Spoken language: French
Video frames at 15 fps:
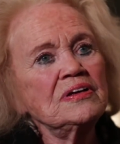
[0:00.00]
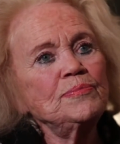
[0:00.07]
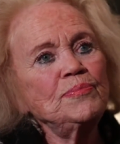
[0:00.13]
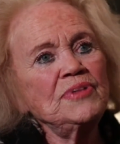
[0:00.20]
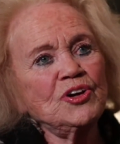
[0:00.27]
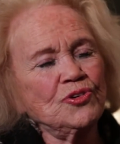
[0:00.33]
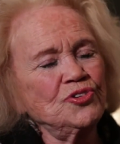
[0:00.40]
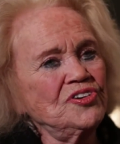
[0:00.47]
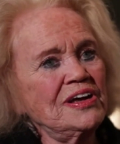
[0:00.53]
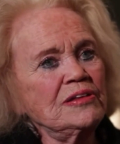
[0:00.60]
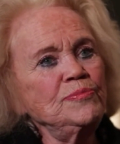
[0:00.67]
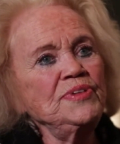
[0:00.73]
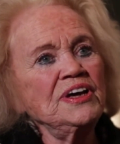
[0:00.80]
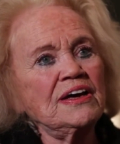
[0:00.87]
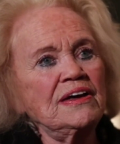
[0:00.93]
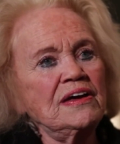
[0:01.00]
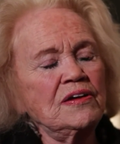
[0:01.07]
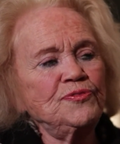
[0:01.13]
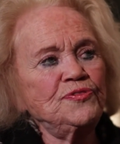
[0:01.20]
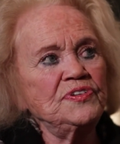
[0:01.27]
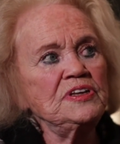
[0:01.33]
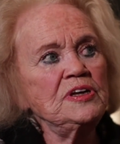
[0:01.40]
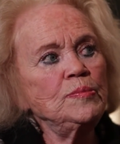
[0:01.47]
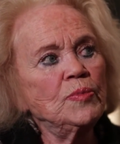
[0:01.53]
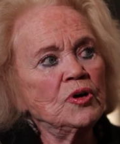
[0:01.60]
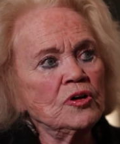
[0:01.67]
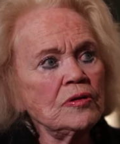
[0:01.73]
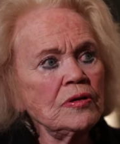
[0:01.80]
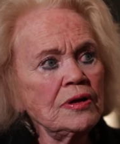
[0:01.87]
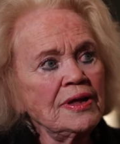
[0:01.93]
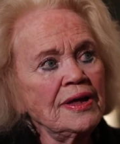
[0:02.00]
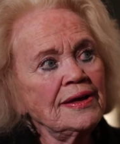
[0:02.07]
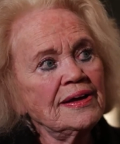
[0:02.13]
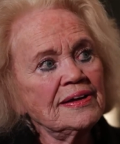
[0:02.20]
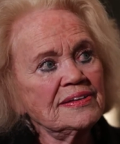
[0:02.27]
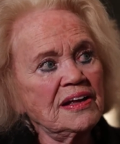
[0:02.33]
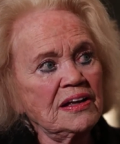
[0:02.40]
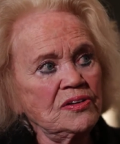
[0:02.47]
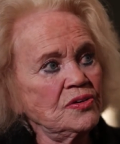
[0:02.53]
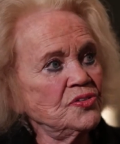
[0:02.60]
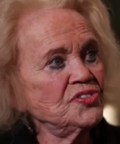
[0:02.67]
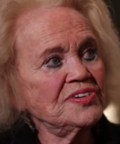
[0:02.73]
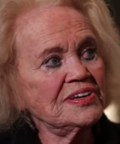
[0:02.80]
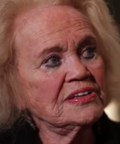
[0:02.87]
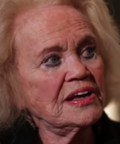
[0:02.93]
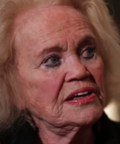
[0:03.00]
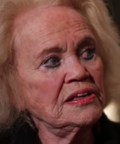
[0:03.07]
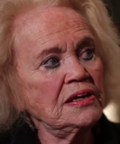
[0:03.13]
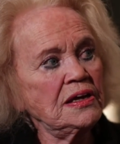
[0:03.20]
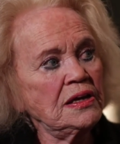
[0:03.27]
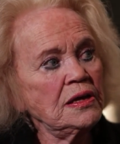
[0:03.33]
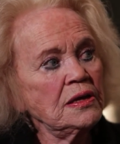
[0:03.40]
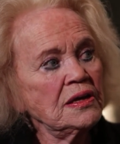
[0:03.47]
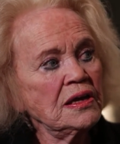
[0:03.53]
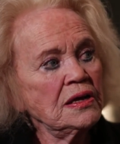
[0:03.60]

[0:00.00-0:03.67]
mais que j'admirais infiniment. D'ailleurs, cette année,